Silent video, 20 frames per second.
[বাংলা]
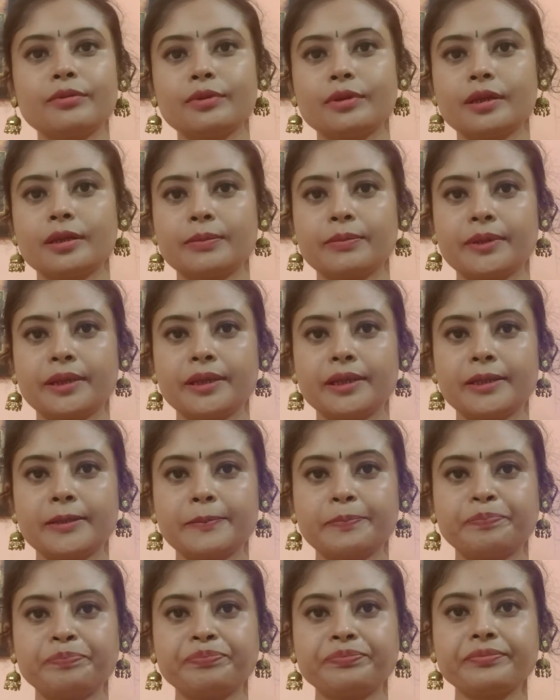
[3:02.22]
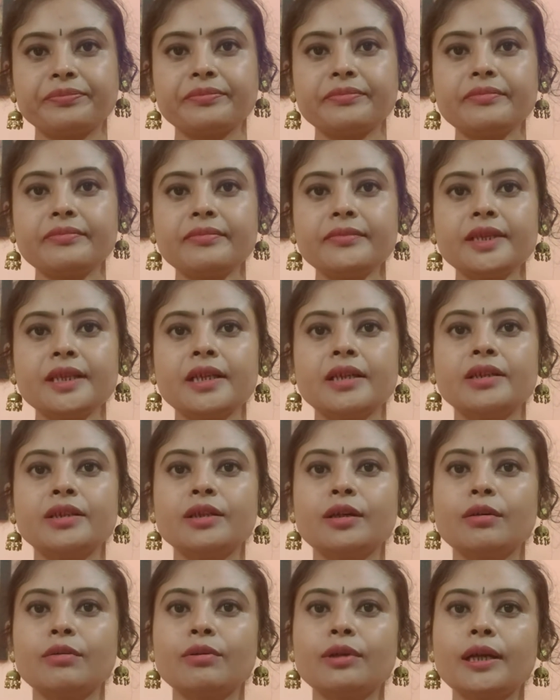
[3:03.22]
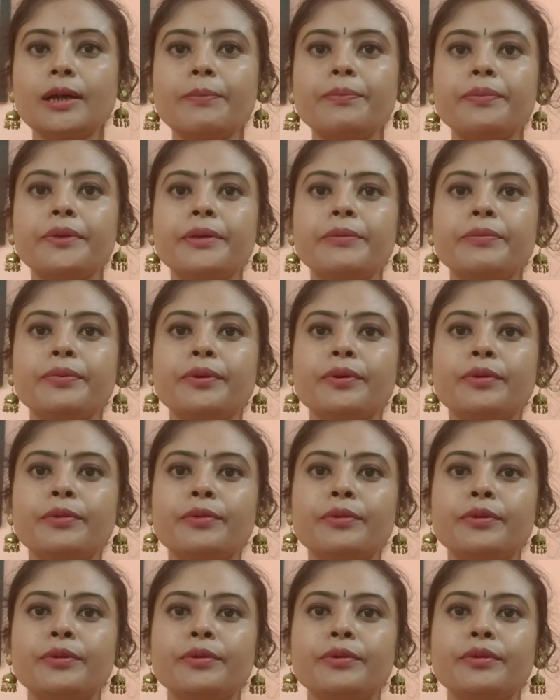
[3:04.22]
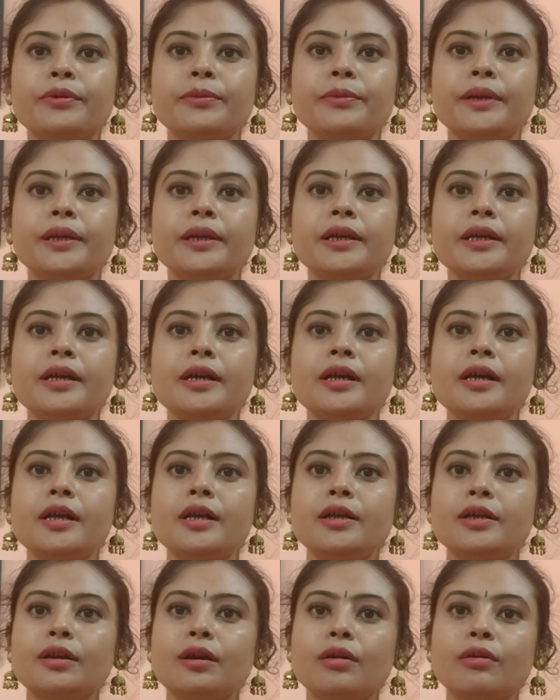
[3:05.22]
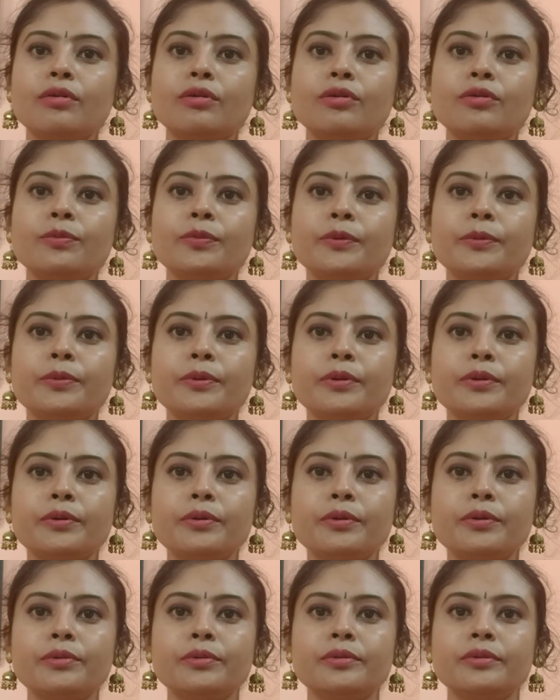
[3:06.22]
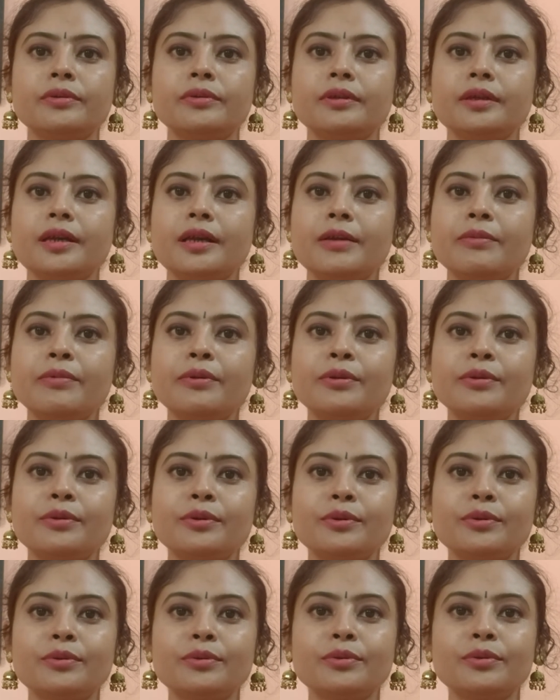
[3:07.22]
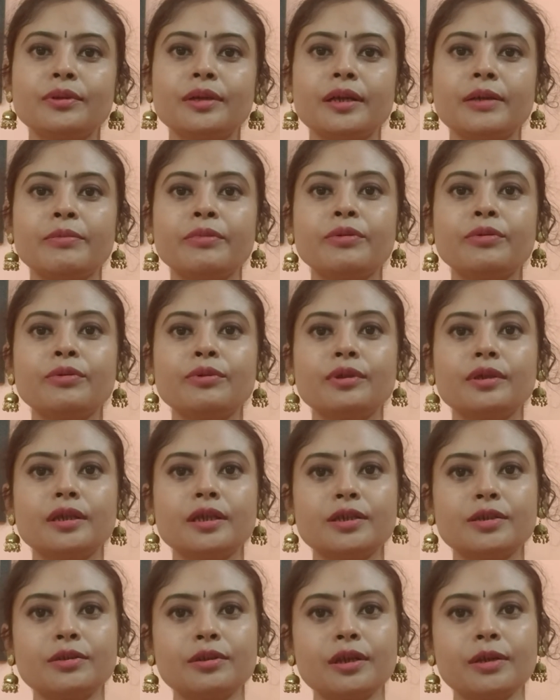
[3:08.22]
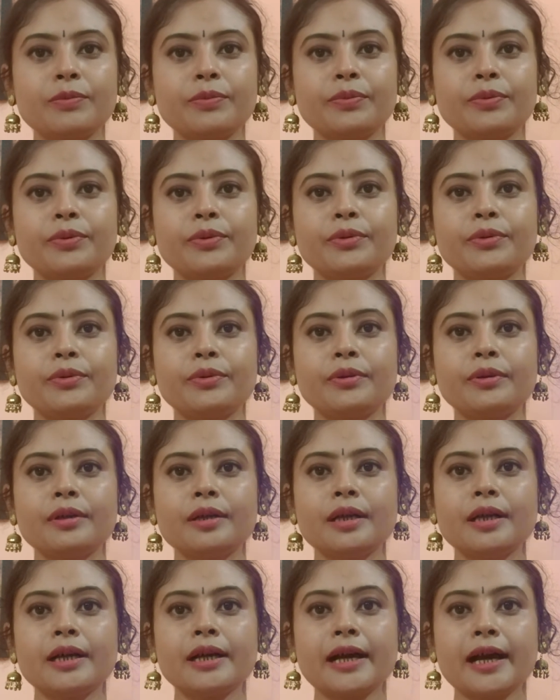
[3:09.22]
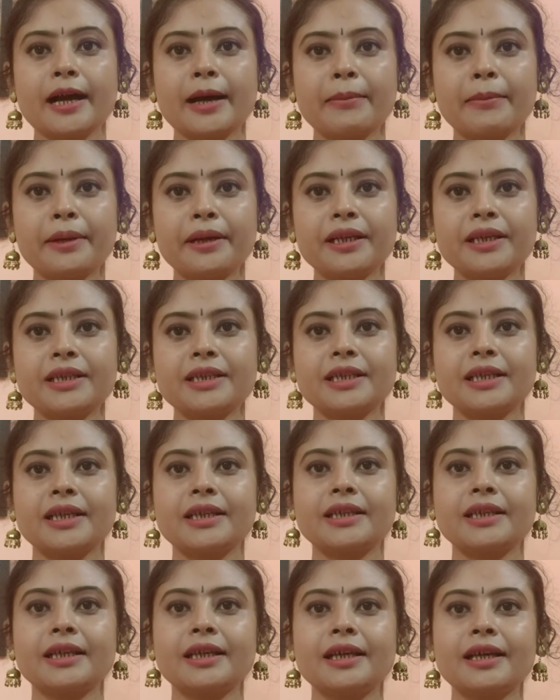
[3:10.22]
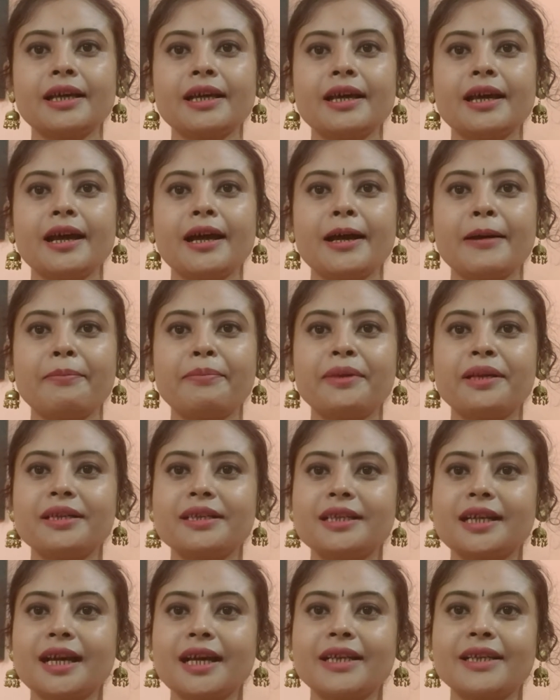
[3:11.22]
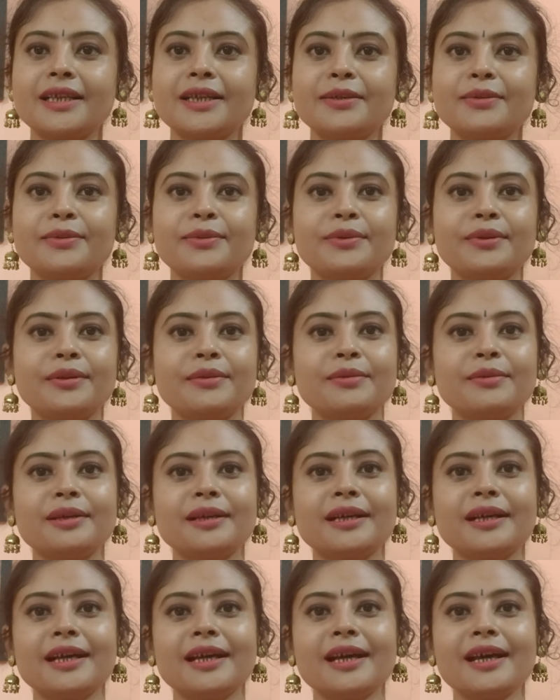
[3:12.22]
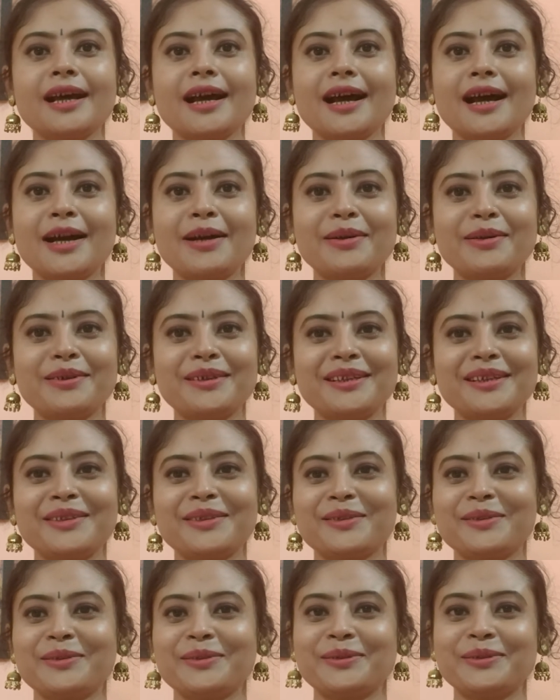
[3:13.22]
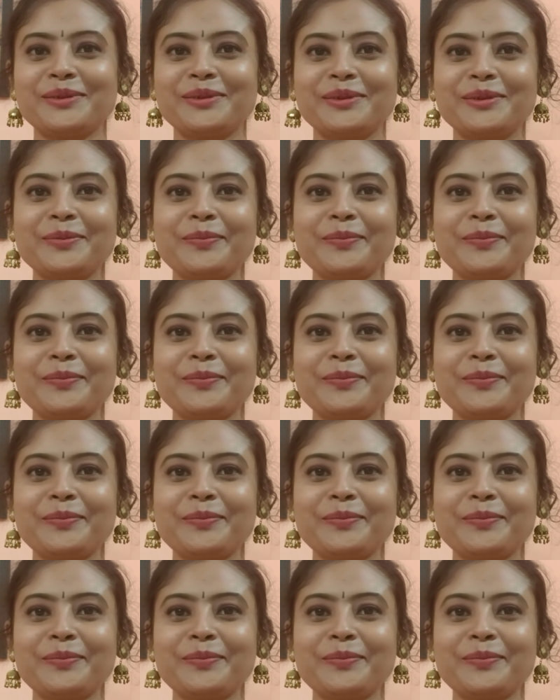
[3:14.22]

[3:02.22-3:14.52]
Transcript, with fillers: করতে পারেন যখন আপনি ভ্রমণ করবেন তখন উপভোগ করুন এবং নতুন এবং উত্তেজনাপূর্ণ খাবারের সাথে আপনার স্বাদের কুড়িগুলিকে আনন্দিত করুন